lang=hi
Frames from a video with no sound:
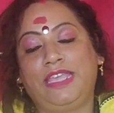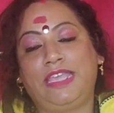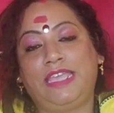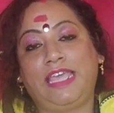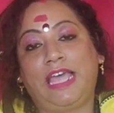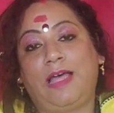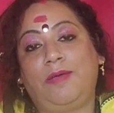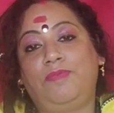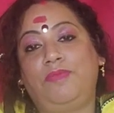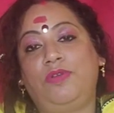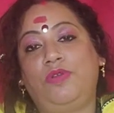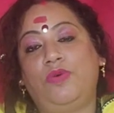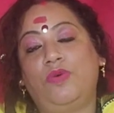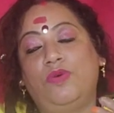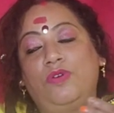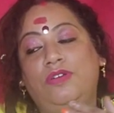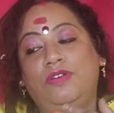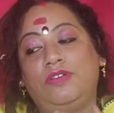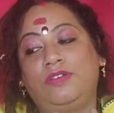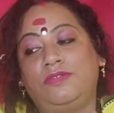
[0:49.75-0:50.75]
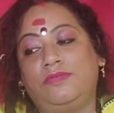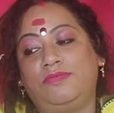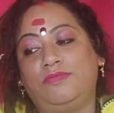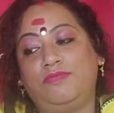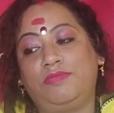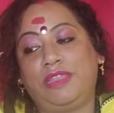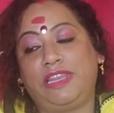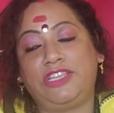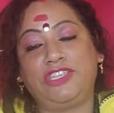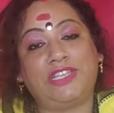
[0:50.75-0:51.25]
कि आप लोग
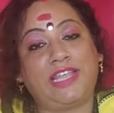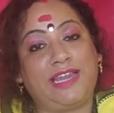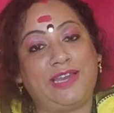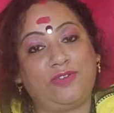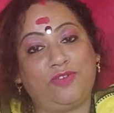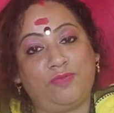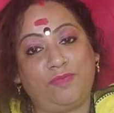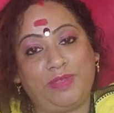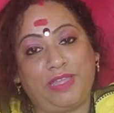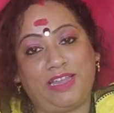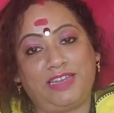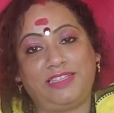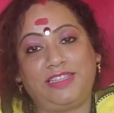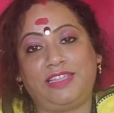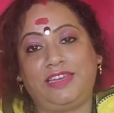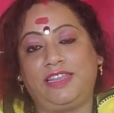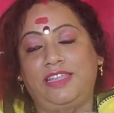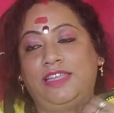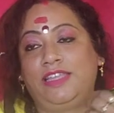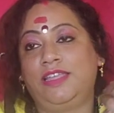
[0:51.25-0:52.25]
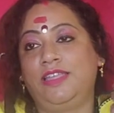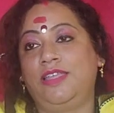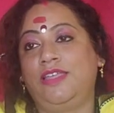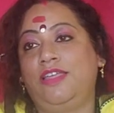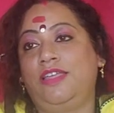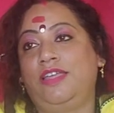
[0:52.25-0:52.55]
मेरे चैनल को प्यार दे रहे हैं